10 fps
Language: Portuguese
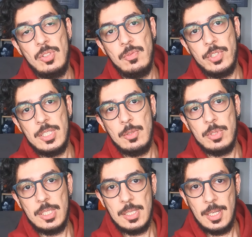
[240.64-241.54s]
se você
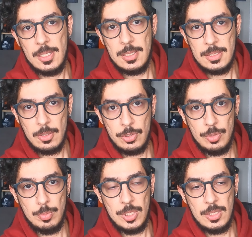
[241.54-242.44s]
conseguir a credencial de
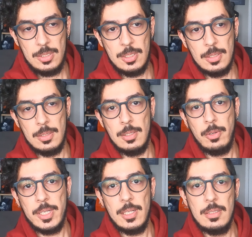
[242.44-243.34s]
mídia, não
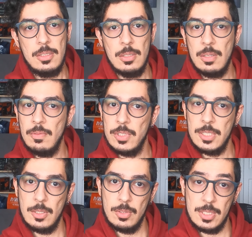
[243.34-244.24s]
é garantido que
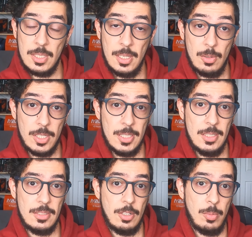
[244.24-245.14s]
você consiga a
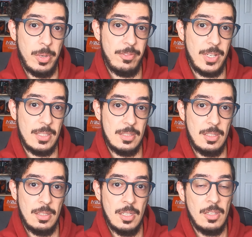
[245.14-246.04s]
credencial para
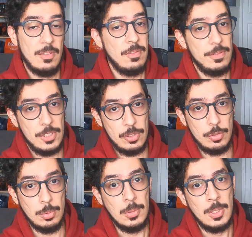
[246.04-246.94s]
fazer
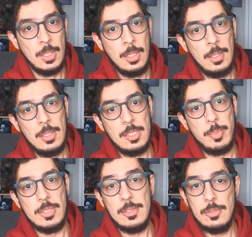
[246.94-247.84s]
vídeo. Você
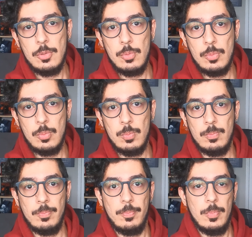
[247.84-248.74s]
precisa de um,
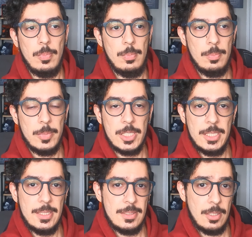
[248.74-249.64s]
uma
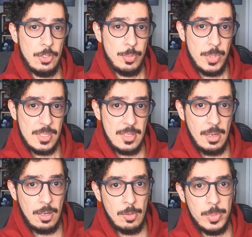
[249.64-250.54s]
credencial
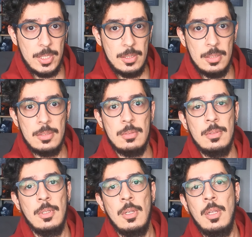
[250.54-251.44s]
especial para isso.
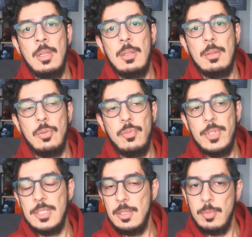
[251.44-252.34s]
Eu
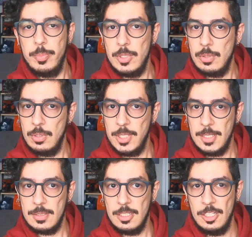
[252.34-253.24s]
conversei com o pessoal da
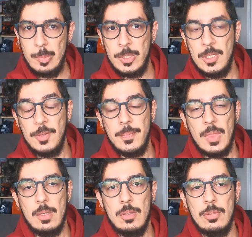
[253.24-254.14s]
SEMA,
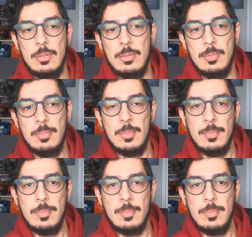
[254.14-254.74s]
eu